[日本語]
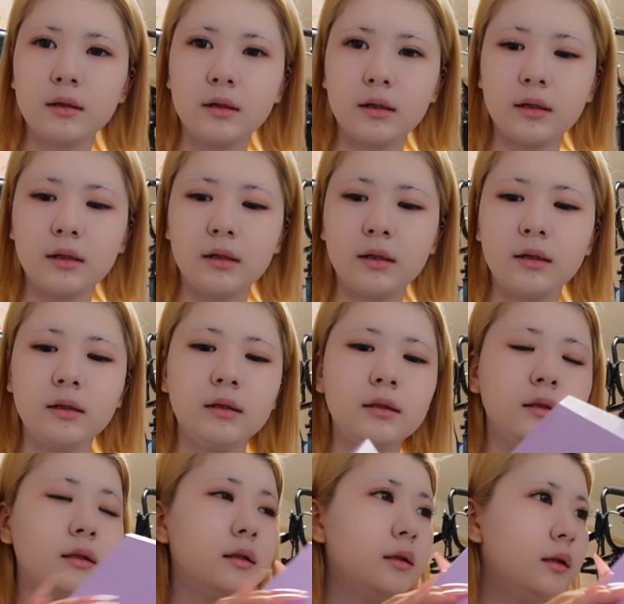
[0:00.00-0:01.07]

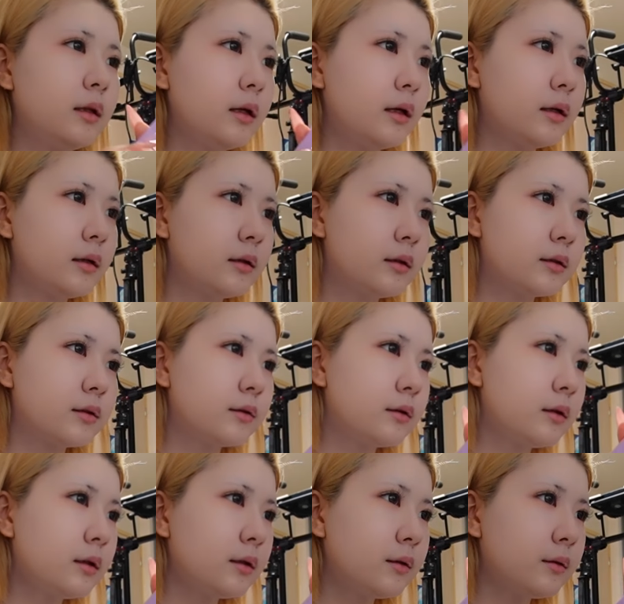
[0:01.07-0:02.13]
アイライン引いてでそ
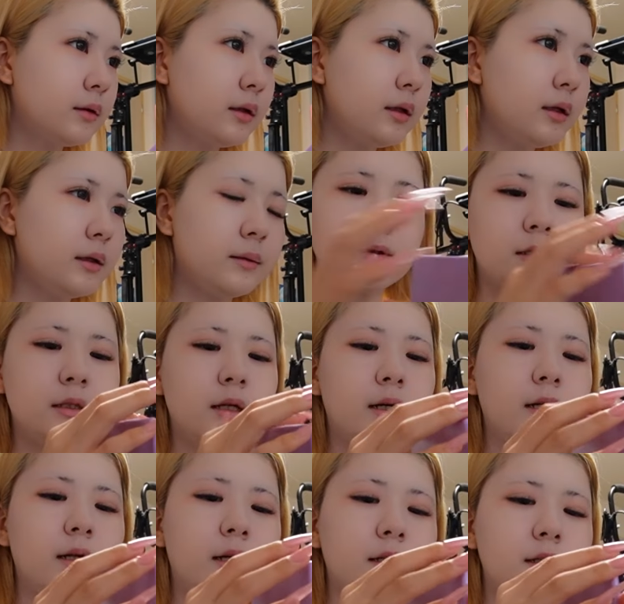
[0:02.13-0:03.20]
の後に
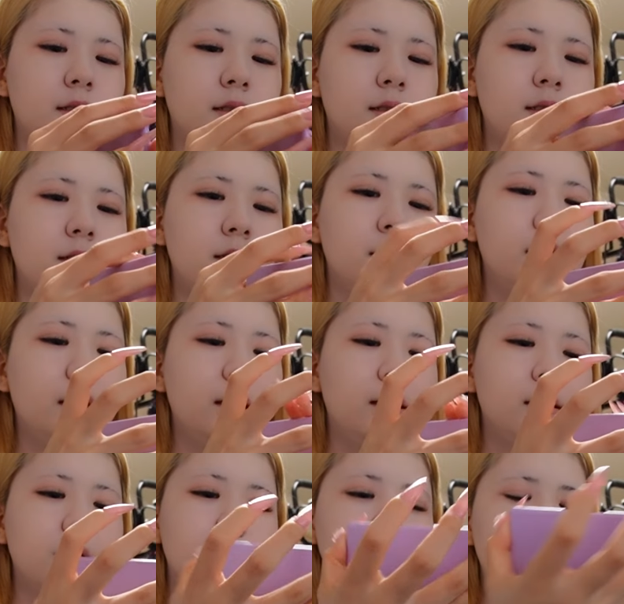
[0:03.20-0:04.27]
ジライライン引いて
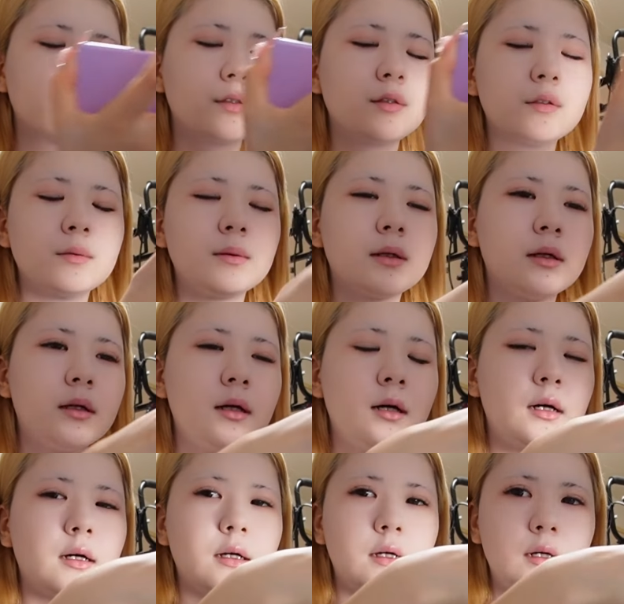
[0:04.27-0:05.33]
でその上か
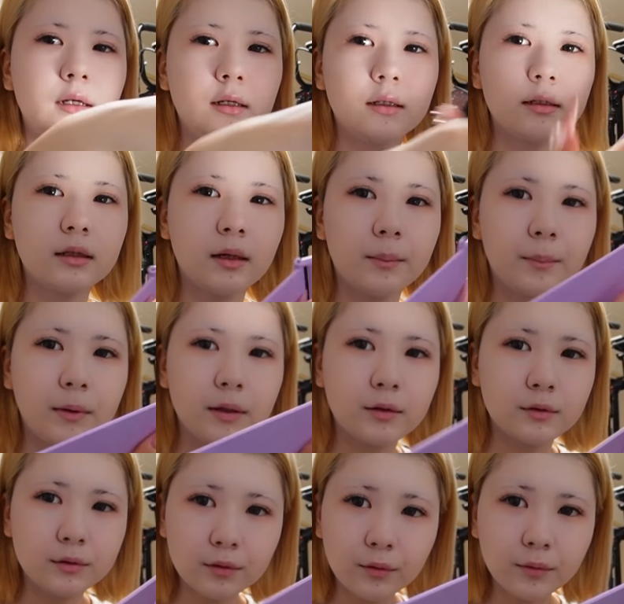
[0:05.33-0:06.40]
ら
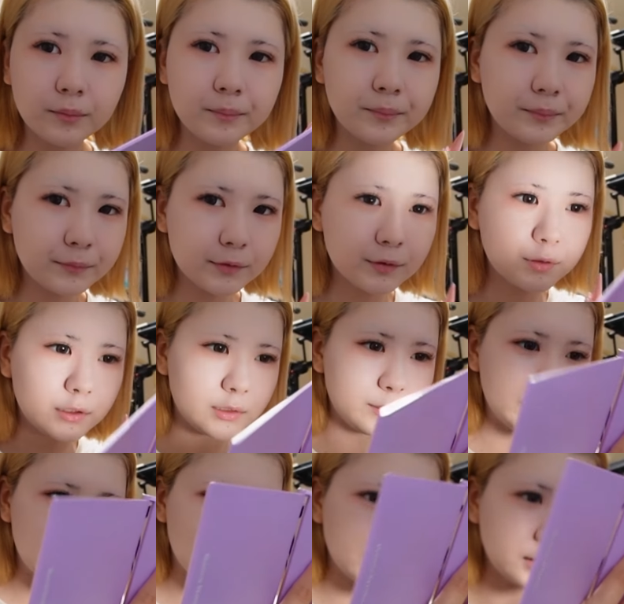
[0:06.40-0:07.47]
キャンメイクの
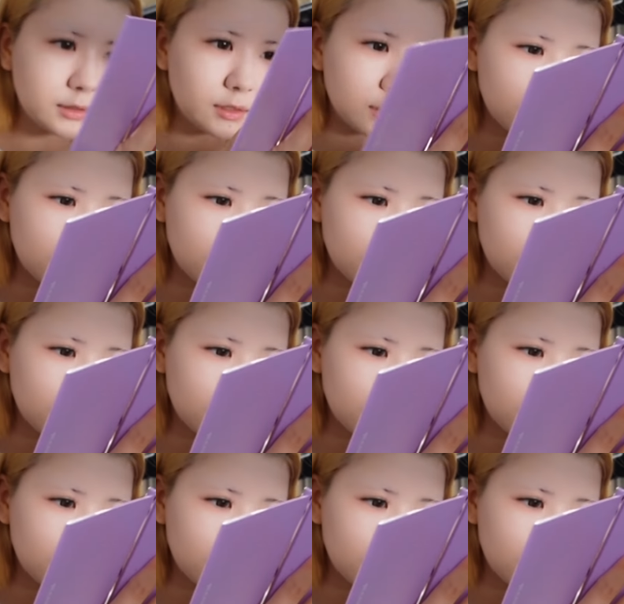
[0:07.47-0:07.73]
クリーミータッチラ